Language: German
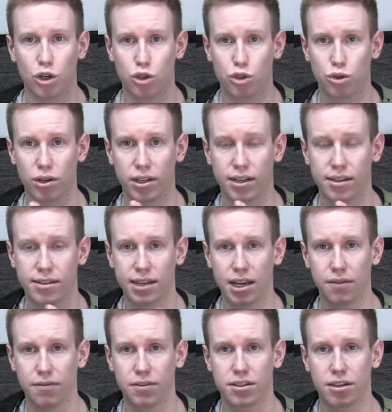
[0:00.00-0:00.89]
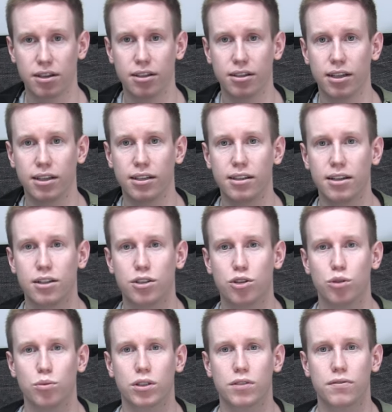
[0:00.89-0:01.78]
So ein Reservezylinder hier ist
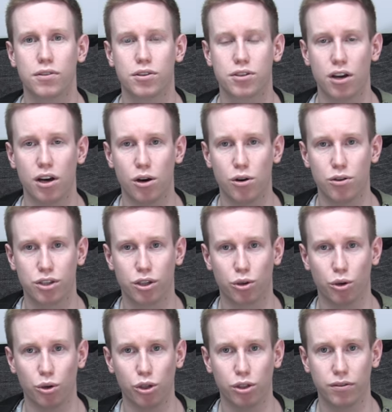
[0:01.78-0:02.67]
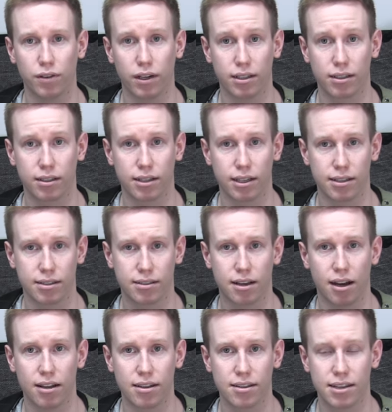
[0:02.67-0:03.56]
übrigens für zu Hause Gold wert, denn es
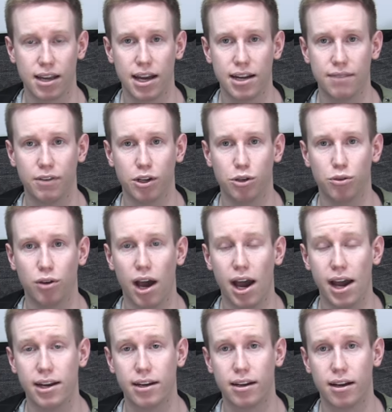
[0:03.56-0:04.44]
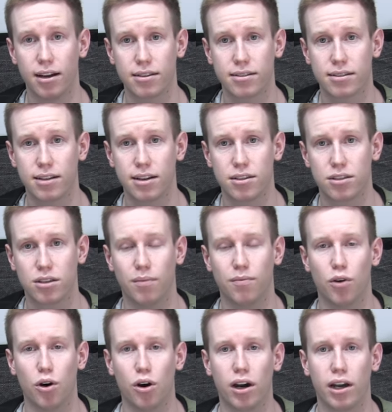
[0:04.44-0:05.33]
kann sein, wenn du nur einen hast, dass du
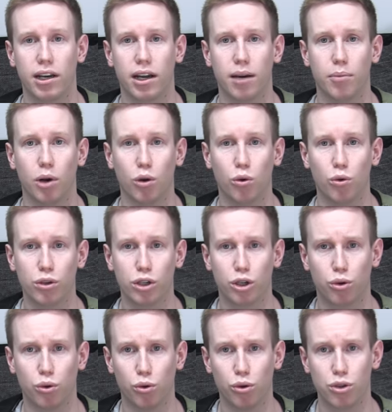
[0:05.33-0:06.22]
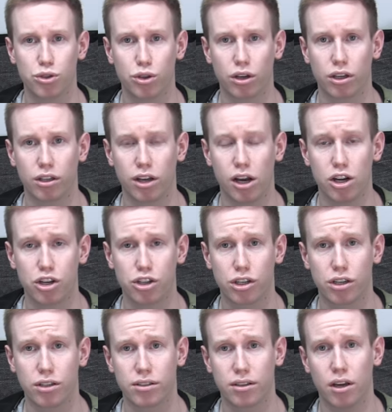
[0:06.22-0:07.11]
am Wochenende einmal ohne Kohlensäure
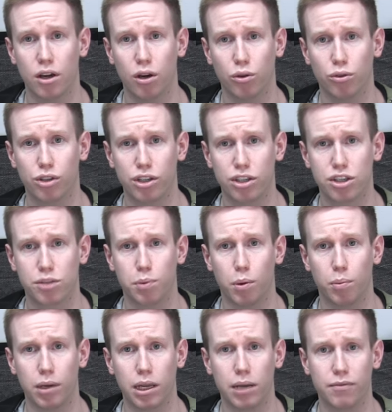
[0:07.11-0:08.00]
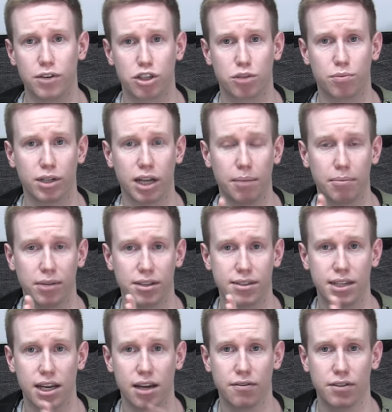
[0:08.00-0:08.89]
dastehst und dieses Problem wirst du mit einem
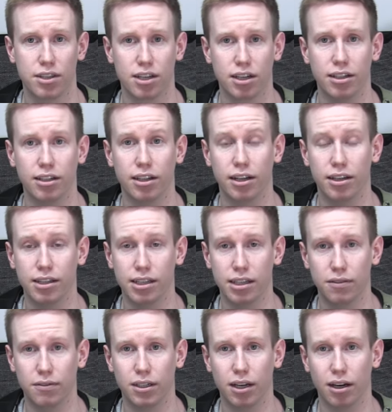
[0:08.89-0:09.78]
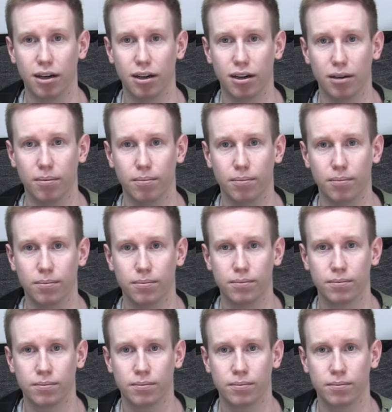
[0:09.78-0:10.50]
Reservezylinder nie wieder haben.